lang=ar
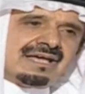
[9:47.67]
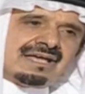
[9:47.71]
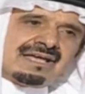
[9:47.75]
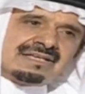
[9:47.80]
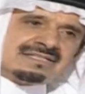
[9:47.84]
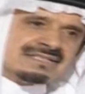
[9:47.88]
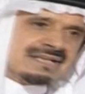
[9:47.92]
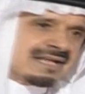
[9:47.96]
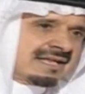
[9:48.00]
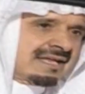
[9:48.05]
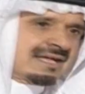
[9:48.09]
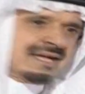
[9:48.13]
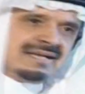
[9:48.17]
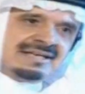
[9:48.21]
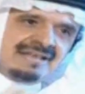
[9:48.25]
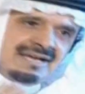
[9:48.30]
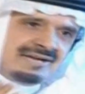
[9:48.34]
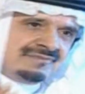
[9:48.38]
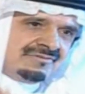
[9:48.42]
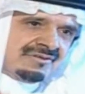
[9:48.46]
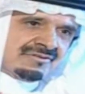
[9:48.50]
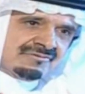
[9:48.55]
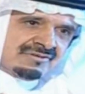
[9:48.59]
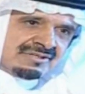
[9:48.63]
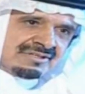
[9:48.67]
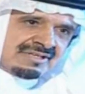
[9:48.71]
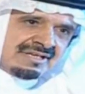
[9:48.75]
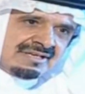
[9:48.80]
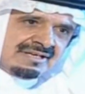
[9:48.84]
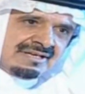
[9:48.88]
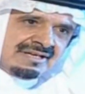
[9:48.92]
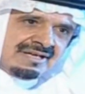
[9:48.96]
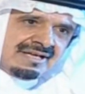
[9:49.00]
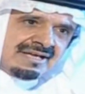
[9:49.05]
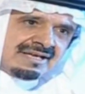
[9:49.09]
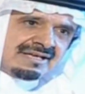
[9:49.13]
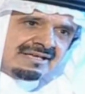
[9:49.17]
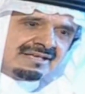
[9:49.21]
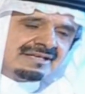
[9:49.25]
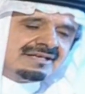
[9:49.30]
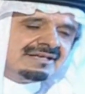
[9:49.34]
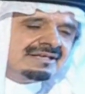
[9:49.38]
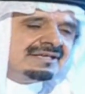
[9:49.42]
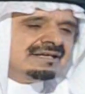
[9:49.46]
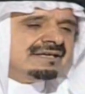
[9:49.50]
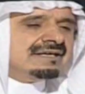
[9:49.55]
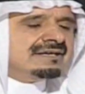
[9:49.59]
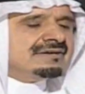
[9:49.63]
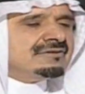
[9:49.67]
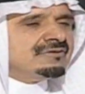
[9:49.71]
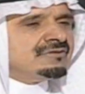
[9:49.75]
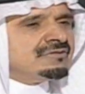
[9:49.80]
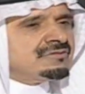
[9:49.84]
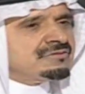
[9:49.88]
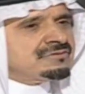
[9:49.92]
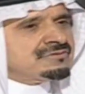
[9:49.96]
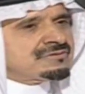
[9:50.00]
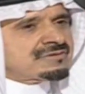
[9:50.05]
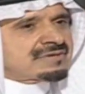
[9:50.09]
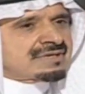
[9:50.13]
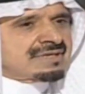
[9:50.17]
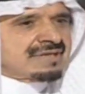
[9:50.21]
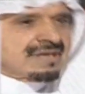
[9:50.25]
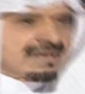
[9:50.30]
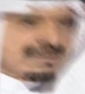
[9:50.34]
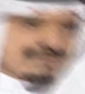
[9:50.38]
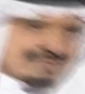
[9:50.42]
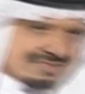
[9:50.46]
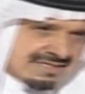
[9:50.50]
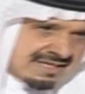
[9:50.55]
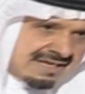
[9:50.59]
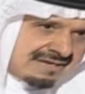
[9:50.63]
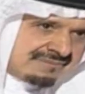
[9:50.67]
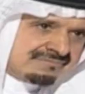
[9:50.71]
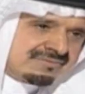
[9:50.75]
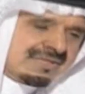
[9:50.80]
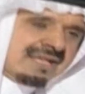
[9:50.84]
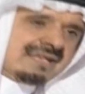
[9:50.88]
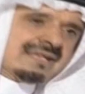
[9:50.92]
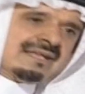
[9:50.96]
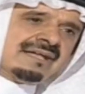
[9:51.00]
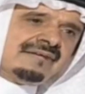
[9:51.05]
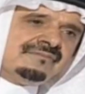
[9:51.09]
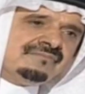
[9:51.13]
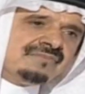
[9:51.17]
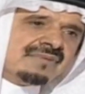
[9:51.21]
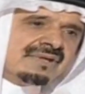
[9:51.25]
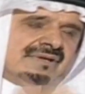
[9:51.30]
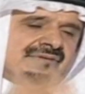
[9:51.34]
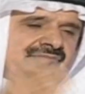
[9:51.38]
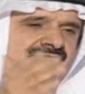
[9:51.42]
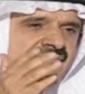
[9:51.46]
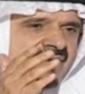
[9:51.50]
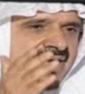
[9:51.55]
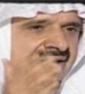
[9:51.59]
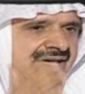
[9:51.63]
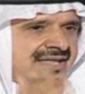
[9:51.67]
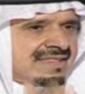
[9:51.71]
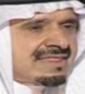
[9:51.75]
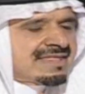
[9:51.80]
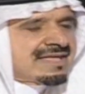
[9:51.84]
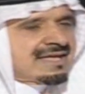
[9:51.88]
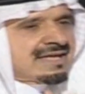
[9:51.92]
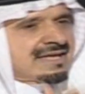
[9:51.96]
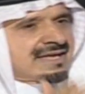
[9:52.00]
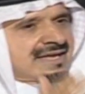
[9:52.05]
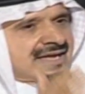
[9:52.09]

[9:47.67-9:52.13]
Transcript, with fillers: أسأل الله أن يحفظ وطننا يا أخي نعم. انظر يا أستاذ عبد الله ماذا